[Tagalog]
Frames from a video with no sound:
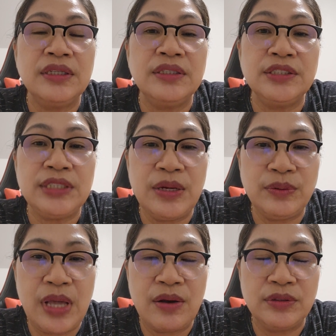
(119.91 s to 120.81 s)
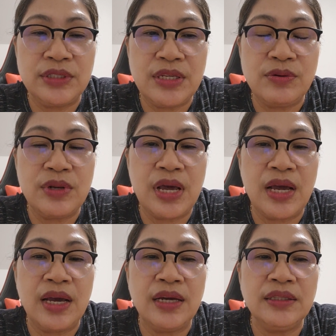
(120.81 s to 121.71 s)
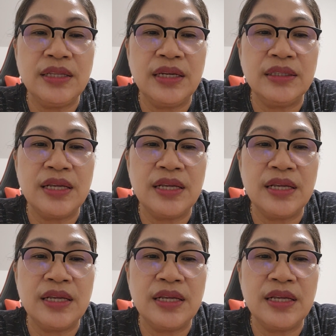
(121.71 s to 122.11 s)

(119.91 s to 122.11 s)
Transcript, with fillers: shout out sa inyo lahat at